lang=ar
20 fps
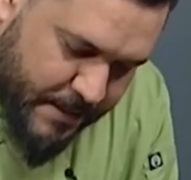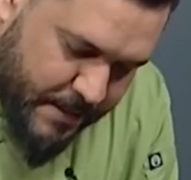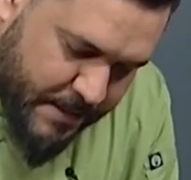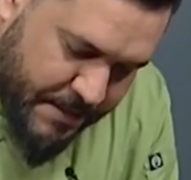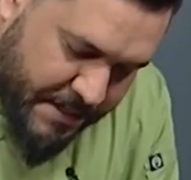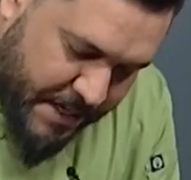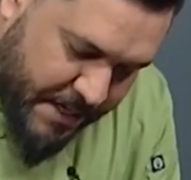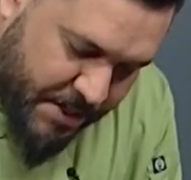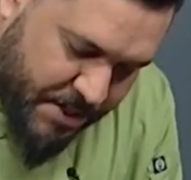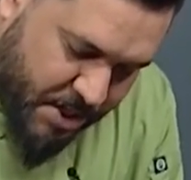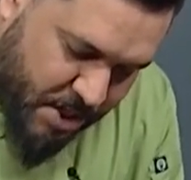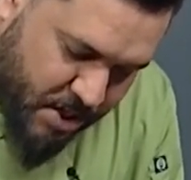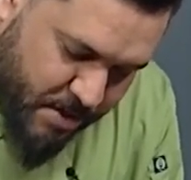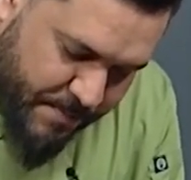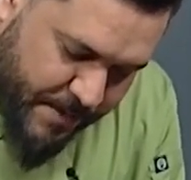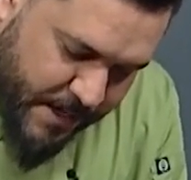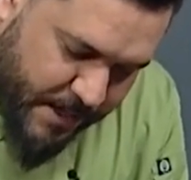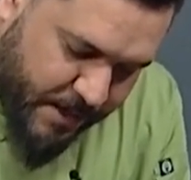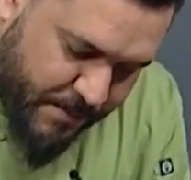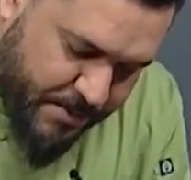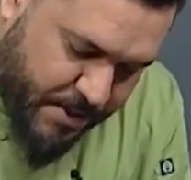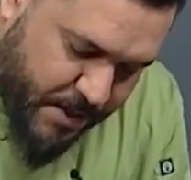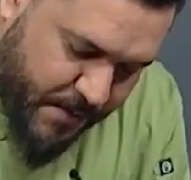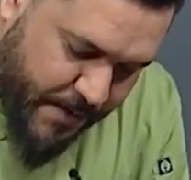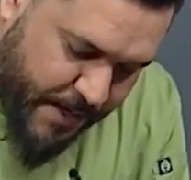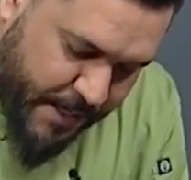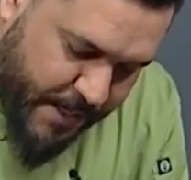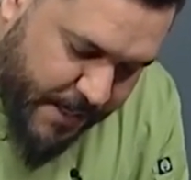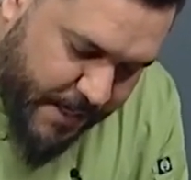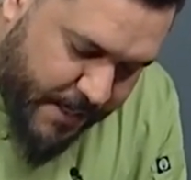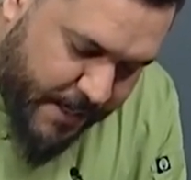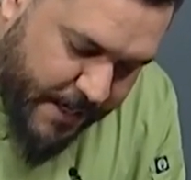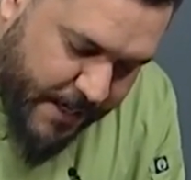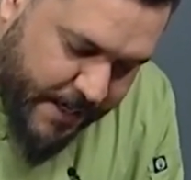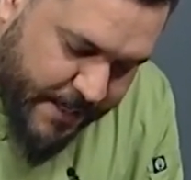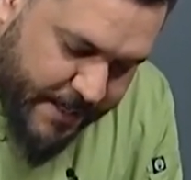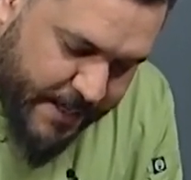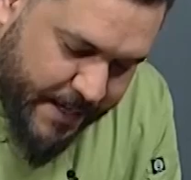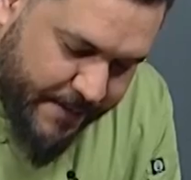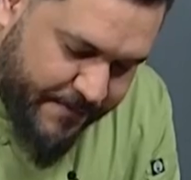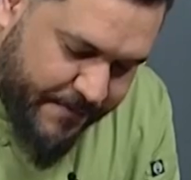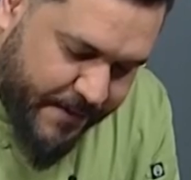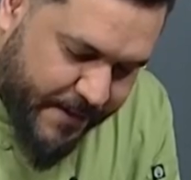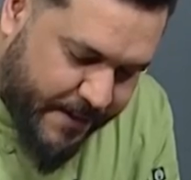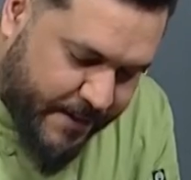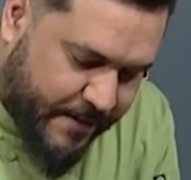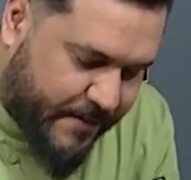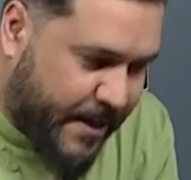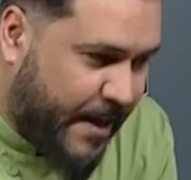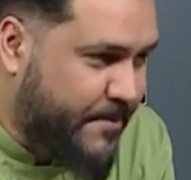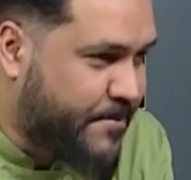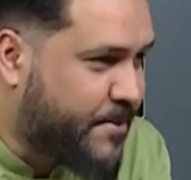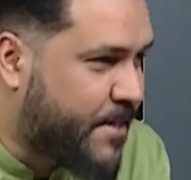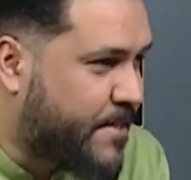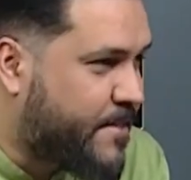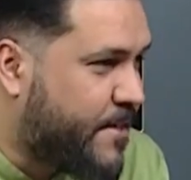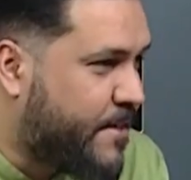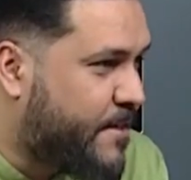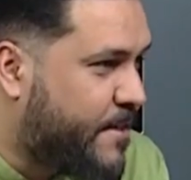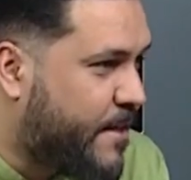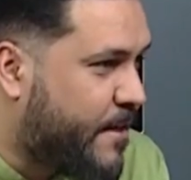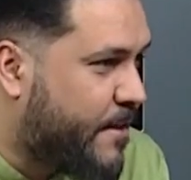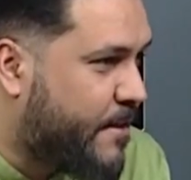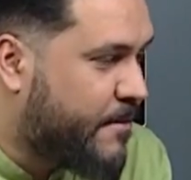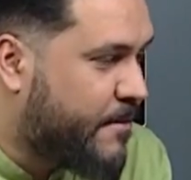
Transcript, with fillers: يعني شكو بيها لو مسوي لي لي قدام فت خمسه سته